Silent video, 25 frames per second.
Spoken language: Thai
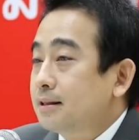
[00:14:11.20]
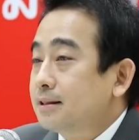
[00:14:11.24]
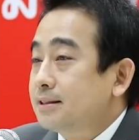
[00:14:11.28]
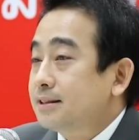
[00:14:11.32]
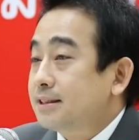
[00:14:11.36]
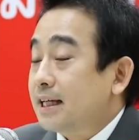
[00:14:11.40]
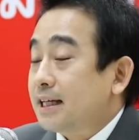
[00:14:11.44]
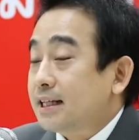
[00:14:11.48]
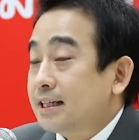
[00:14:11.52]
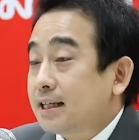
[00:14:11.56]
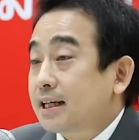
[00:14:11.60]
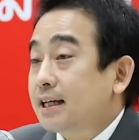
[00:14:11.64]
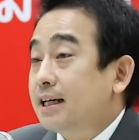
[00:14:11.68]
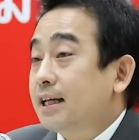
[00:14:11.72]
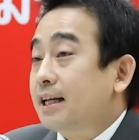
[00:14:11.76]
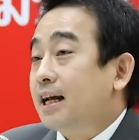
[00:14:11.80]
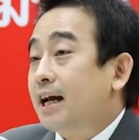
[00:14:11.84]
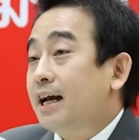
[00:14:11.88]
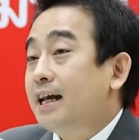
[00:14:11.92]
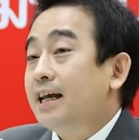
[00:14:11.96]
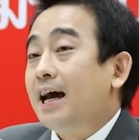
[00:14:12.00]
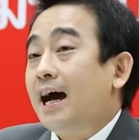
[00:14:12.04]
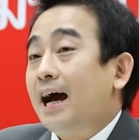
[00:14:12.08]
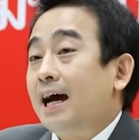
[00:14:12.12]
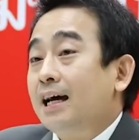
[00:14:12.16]
เศรษฐกิจ
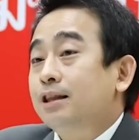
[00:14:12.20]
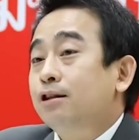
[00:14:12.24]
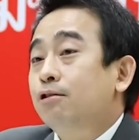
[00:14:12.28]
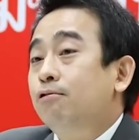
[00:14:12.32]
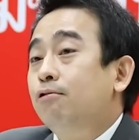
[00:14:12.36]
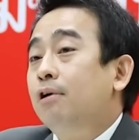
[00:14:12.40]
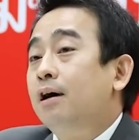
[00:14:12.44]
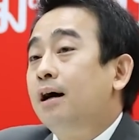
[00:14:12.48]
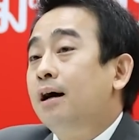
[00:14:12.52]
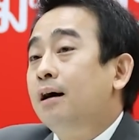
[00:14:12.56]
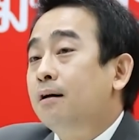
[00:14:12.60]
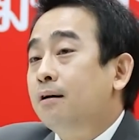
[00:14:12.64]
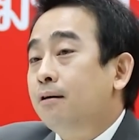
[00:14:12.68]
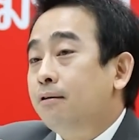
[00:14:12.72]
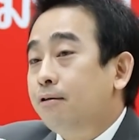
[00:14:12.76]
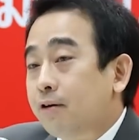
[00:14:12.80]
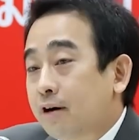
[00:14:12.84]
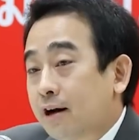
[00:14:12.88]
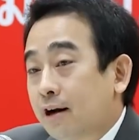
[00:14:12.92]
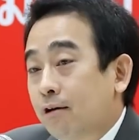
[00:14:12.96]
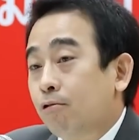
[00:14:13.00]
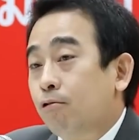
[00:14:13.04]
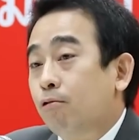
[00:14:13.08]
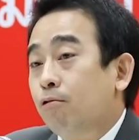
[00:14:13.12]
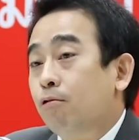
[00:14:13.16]
ขยายตัว
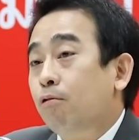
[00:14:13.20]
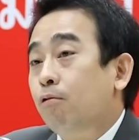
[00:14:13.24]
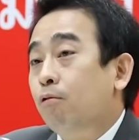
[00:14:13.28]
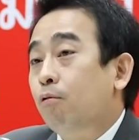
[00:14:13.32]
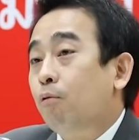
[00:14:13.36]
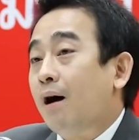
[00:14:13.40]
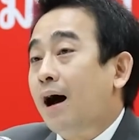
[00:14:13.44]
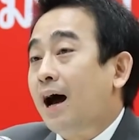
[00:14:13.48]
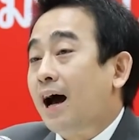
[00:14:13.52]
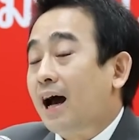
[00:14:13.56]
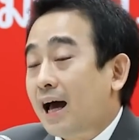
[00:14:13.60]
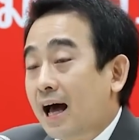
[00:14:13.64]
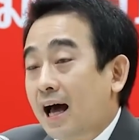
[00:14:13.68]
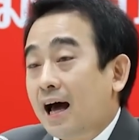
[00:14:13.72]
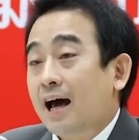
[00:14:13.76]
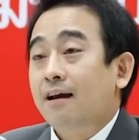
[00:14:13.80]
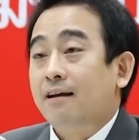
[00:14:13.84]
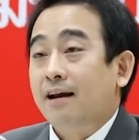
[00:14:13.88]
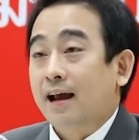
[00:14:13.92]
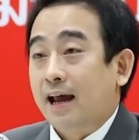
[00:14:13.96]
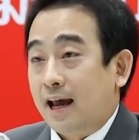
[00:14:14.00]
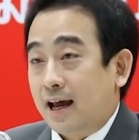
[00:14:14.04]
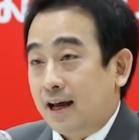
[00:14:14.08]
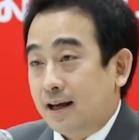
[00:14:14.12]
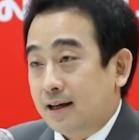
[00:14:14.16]
เร็วกว่าค่า
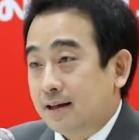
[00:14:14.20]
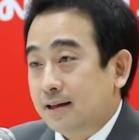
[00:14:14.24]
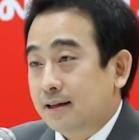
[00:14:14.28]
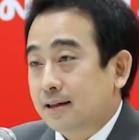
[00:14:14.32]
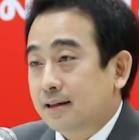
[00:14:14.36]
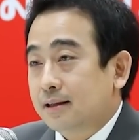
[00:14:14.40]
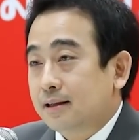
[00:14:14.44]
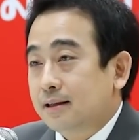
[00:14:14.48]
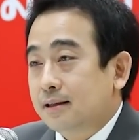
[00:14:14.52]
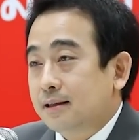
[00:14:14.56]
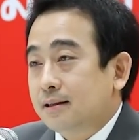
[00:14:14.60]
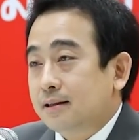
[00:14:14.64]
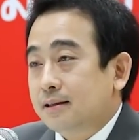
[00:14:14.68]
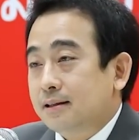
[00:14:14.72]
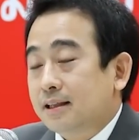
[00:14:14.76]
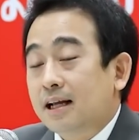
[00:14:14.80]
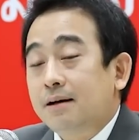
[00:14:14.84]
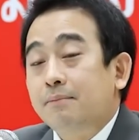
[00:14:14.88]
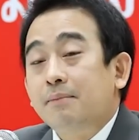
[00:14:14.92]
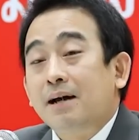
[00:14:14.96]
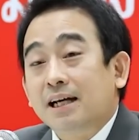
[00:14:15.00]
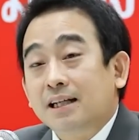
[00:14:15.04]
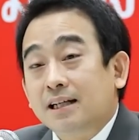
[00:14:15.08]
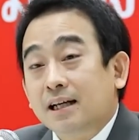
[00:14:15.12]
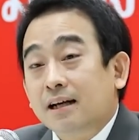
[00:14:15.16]
แรงนั่
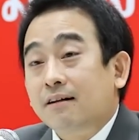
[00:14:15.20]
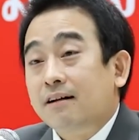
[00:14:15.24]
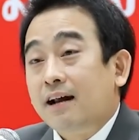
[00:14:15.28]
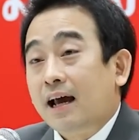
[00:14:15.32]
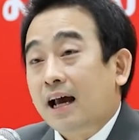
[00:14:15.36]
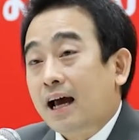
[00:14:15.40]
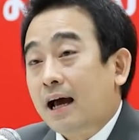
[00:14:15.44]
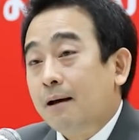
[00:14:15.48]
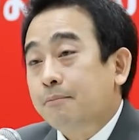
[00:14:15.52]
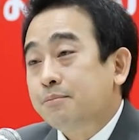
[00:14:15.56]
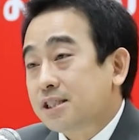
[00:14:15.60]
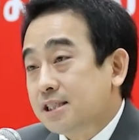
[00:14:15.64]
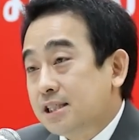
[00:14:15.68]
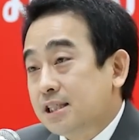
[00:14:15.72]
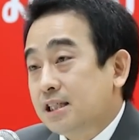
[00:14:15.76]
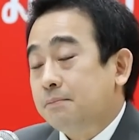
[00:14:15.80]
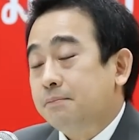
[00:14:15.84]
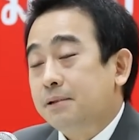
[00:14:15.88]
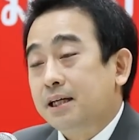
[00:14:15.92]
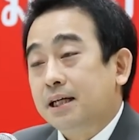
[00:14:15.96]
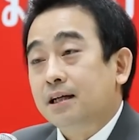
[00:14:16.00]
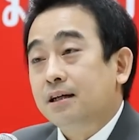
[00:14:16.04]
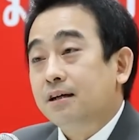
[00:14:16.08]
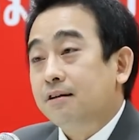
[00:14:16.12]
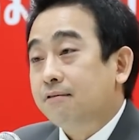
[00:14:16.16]
นหมายถึงอะไรครับ จี ดี
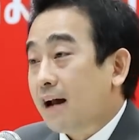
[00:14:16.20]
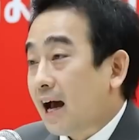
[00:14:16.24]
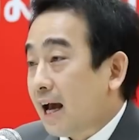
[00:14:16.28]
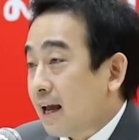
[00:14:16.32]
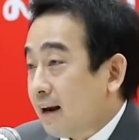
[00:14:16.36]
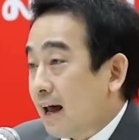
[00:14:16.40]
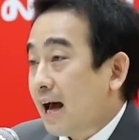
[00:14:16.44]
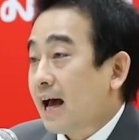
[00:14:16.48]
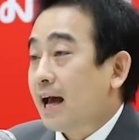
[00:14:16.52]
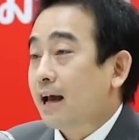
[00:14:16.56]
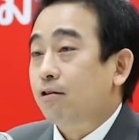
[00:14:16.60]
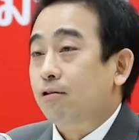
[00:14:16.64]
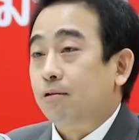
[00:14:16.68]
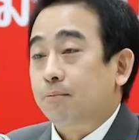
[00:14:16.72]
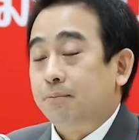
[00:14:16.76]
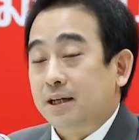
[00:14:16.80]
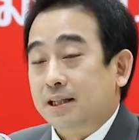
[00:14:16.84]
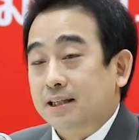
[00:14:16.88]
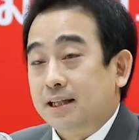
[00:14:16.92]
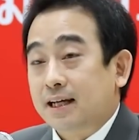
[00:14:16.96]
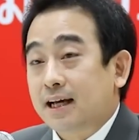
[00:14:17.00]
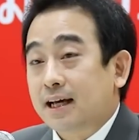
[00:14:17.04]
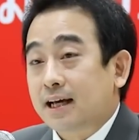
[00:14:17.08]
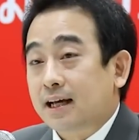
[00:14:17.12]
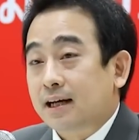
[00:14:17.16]
พี คือรายได้ของป
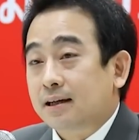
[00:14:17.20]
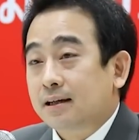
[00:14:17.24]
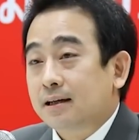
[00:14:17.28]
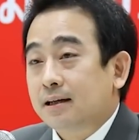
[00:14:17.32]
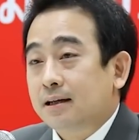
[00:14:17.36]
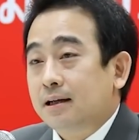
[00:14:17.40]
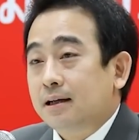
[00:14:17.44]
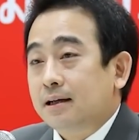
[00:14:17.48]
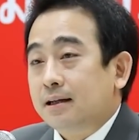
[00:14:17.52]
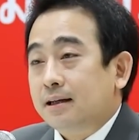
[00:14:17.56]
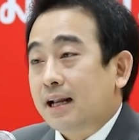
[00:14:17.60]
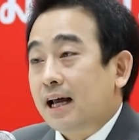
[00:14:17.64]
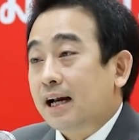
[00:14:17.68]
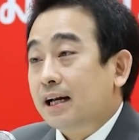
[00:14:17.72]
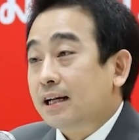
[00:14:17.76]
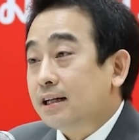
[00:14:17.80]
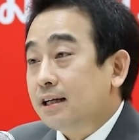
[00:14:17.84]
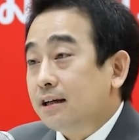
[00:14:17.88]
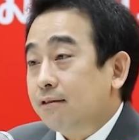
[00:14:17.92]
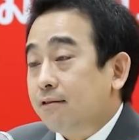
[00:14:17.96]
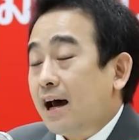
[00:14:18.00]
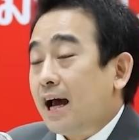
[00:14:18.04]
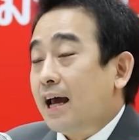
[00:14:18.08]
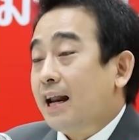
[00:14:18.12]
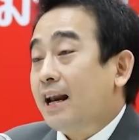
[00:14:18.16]
ระเทศนั่น
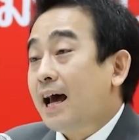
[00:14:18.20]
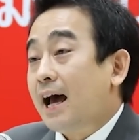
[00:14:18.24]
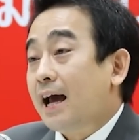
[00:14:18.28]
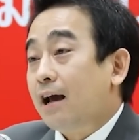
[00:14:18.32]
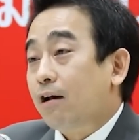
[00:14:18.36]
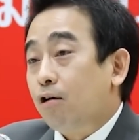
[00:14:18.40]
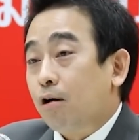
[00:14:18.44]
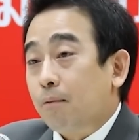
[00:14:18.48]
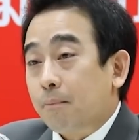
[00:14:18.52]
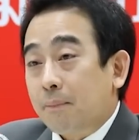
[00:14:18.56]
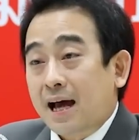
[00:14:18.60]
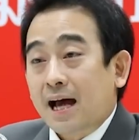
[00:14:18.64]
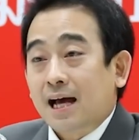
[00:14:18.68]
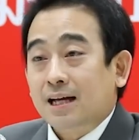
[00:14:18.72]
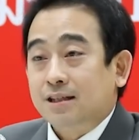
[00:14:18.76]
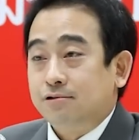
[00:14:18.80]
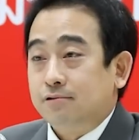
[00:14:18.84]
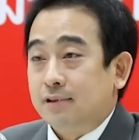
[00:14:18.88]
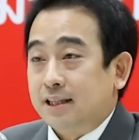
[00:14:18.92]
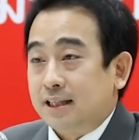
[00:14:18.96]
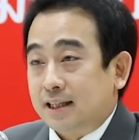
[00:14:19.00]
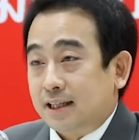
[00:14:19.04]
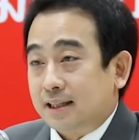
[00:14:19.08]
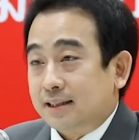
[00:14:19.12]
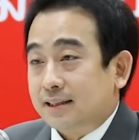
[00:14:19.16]
คือรายได้ของภาค
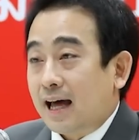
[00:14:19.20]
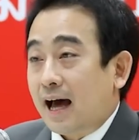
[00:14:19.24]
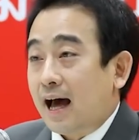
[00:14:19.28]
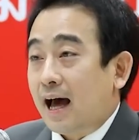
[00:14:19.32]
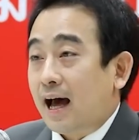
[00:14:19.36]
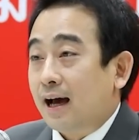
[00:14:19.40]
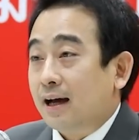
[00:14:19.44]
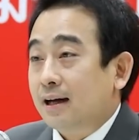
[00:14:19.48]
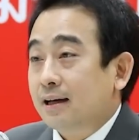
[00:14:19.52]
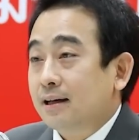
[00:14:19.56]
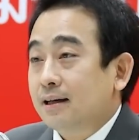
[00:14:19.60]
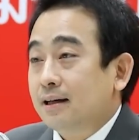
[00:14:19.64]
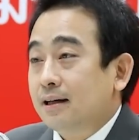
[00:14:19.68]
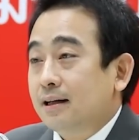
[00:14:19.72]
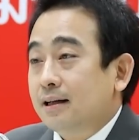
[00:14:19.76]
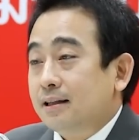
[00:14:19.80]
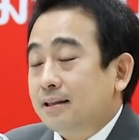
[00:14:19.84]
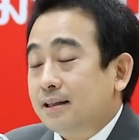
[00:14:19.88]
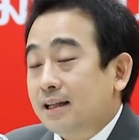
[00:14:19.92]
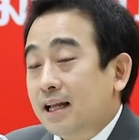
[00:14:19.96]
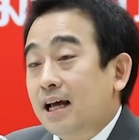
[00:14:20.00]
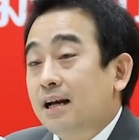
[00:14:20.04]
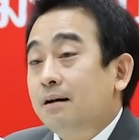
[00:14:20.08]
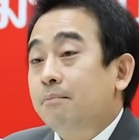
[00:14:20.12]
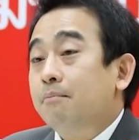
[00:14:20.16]
ส่วนต่า
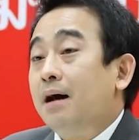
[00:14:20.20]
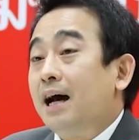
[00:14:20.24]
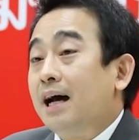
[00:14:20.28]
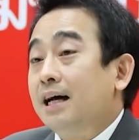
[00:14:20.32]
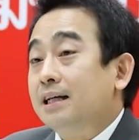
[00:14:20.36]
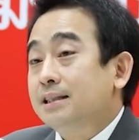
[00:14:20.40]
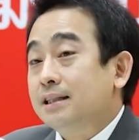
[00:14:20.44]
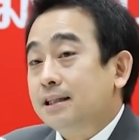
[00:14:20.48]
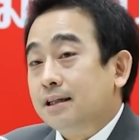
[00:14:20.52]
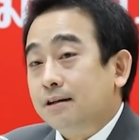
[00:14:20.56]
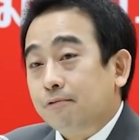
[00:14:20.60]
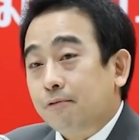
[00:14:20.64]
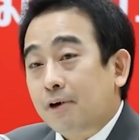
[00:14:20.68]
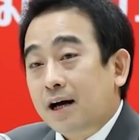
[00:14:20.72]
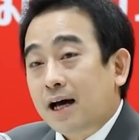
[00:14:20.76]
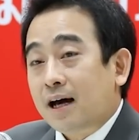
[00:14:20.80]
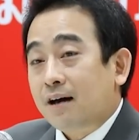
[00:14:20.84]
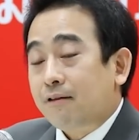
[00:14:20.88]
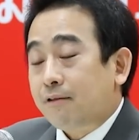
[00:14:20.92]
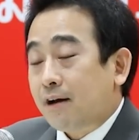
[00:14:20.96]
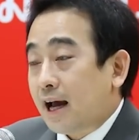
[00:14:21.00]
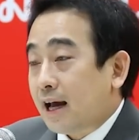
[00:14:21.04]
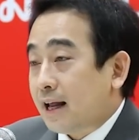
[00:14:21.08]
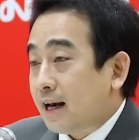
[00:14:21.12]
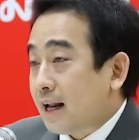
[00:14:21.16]
งๆนั่นหมายถึงว่า
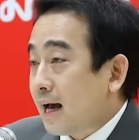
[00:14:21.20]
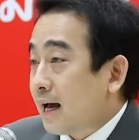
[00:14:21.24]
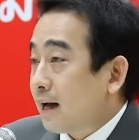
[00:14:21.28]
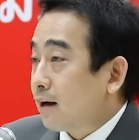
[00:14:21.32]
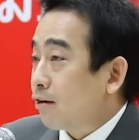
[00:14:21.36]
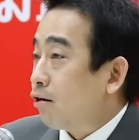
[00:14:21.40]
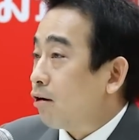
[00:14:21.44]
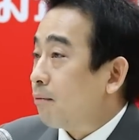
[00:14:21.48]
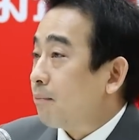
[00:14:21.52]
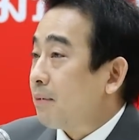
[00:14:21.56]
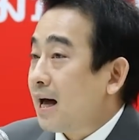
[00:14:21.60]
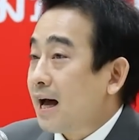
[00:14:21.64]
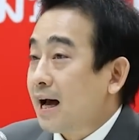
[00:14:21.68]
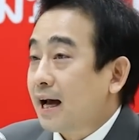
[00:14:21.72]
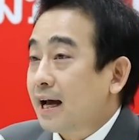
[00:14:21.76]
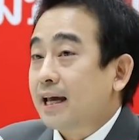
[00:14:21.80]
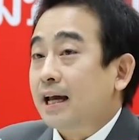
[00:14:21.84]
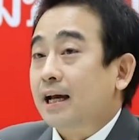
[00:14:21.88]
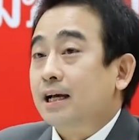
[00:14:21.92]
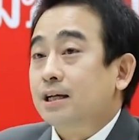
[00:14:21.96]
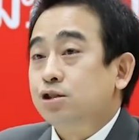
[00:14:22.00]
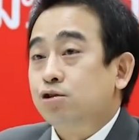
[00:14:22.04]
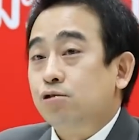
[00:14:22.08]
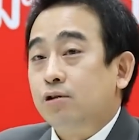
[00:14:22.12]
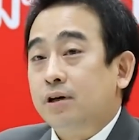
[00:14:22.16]
รายได้ของภาคเอ
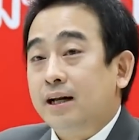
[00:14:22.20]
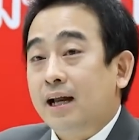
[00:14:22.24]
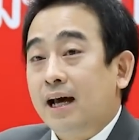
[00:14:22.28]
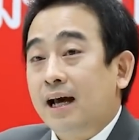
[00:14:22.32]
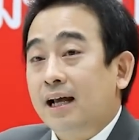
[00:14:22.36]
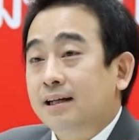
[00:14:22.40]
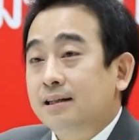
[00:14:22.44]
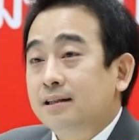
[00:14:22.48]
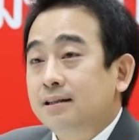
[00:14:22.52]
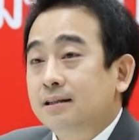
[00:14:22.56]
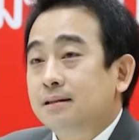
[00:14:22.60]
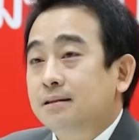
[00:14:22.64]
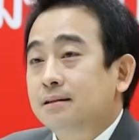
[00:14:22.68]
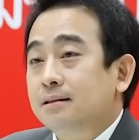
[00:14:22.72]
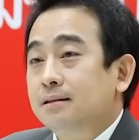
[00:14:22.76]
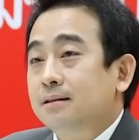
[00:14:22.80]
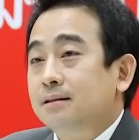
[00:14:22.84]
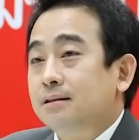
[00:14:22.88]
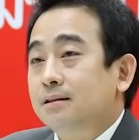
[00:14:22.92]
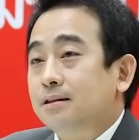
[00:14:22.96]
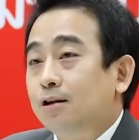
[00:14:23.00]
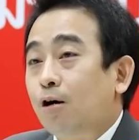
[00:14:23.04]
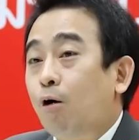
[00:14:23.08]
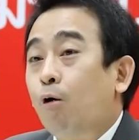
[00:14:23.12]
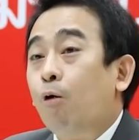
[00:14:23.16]
กชนนั้น
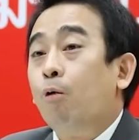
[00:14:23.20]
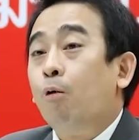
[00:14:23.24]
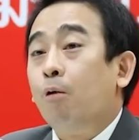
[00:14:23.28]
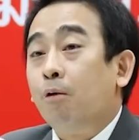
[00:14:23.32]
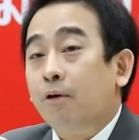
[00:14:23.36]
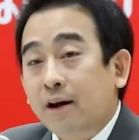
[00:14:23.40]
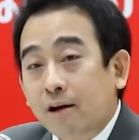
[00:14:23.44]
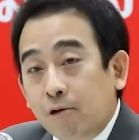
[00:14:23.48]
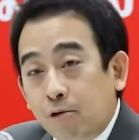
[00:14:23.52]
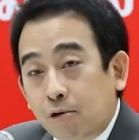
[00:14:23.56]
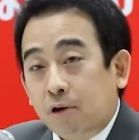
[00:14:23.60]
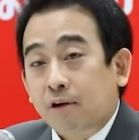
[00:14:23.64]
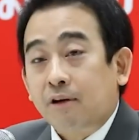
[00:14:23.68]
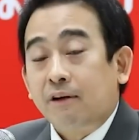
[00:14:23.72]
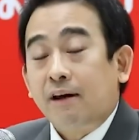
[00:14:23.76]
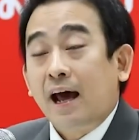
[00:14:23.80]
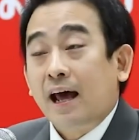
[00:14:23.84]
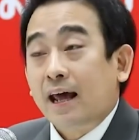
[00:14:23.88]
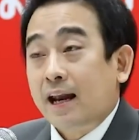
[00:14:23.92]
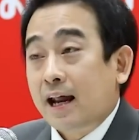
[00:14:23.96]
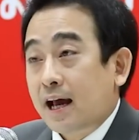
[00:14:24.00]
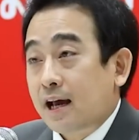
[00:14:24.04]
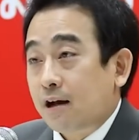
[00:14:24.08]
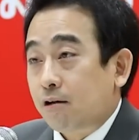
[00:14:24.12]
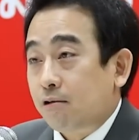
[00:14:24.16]
โตเร็วกว่ารา
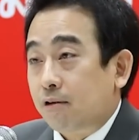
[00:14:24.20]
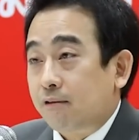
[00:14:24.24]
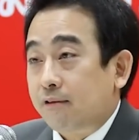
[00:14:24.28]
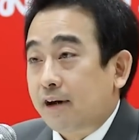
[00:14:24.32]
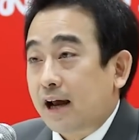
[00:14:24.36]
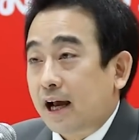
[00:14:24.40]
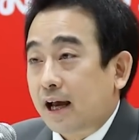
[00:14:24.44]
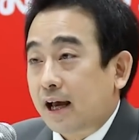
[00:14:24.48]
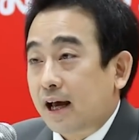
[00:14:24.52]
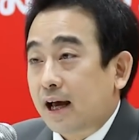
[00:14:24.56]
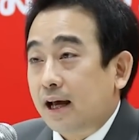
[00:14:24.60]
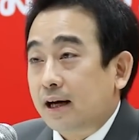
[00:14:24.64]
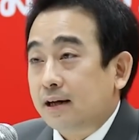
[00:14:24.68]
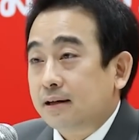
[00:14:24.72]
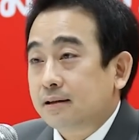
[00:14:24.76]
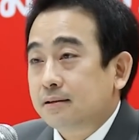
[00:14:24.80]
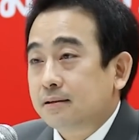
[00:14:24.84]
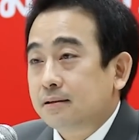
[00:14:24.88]
ยได้ของแรงงาน